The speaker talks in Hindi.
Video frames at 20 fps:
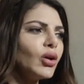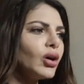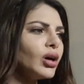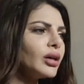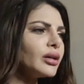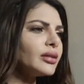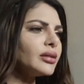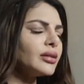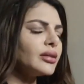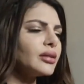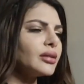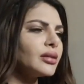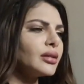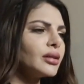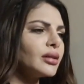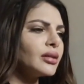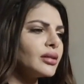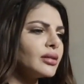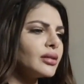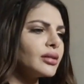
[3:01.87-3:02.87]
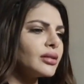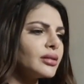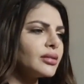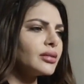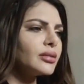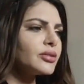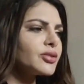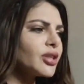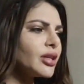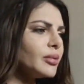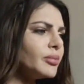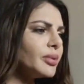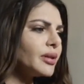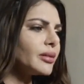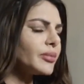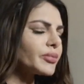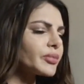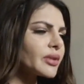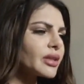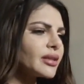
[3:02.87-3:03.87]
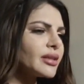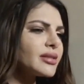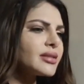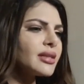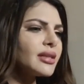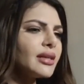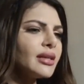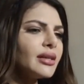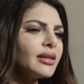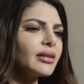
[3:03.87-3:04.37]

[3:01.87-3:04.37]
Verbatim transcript: और जब किसी